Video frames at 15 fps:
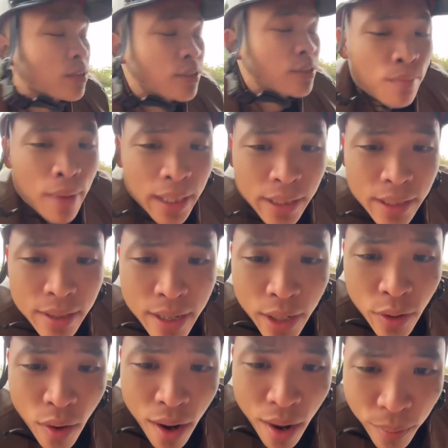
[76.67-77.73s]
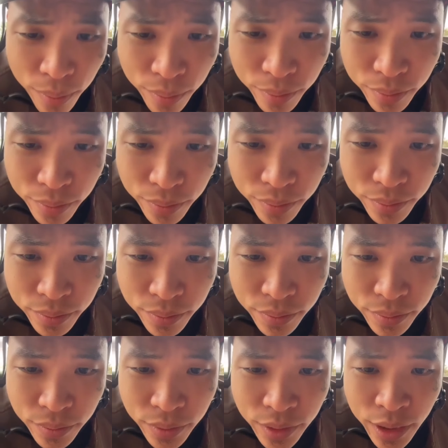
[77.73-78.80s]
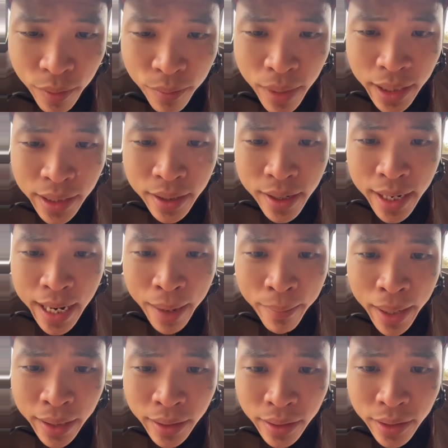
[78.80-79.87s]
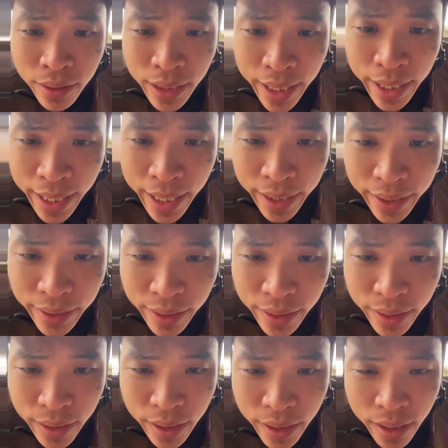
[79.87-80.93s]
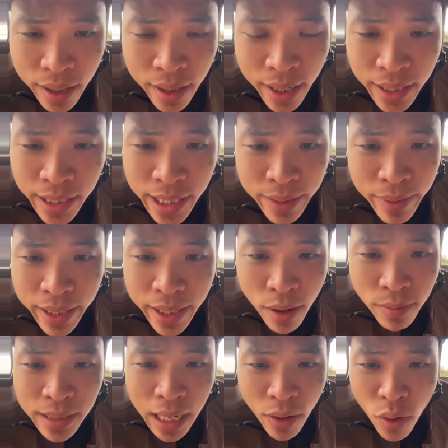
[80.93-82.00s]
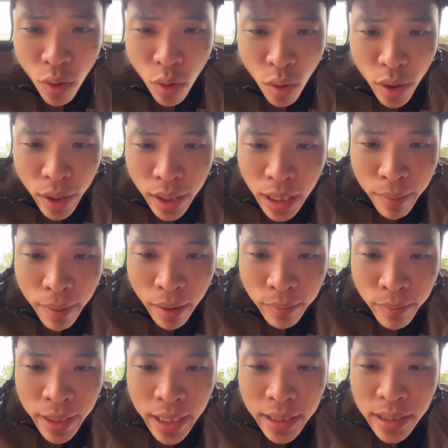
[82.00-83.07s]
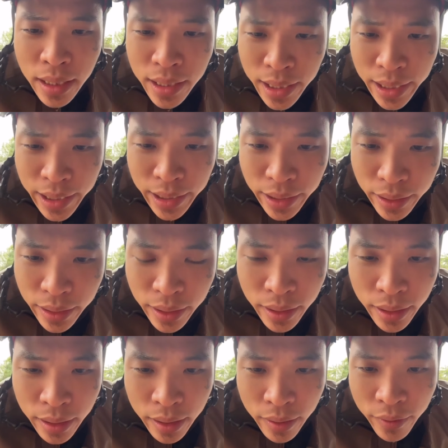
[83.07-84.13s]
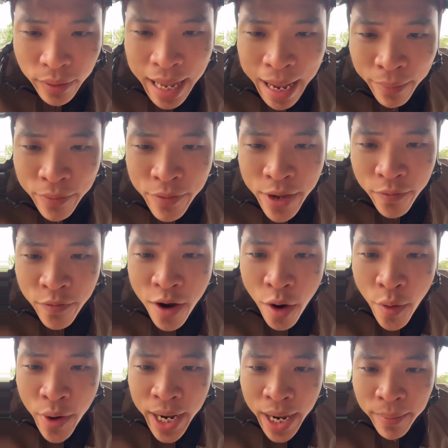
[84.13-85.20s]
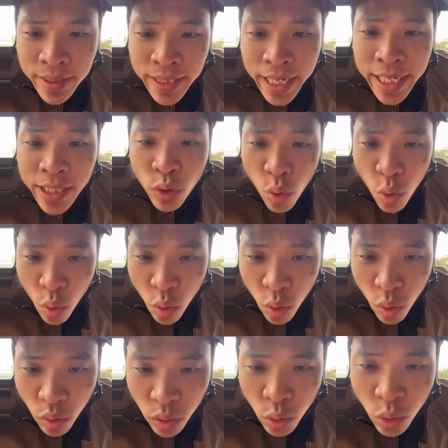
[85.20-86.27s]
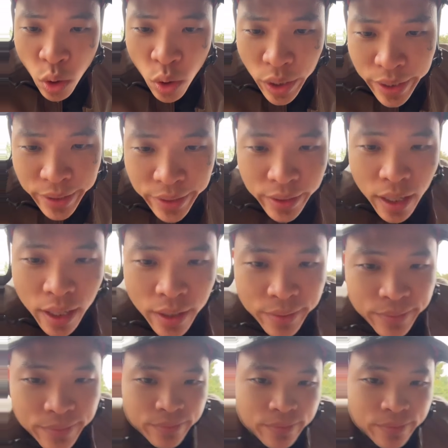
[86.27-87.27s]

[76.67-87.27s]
Trong mắt những người khoa học Trong mắt những người làm ăn tử tế Người ta nhìn mấy cái ông giang hồ ấy, Người ta bảo mấy thằng dở hơi làm cái việc vừa nguy hiểm và dễ đi tù tù tội nhá.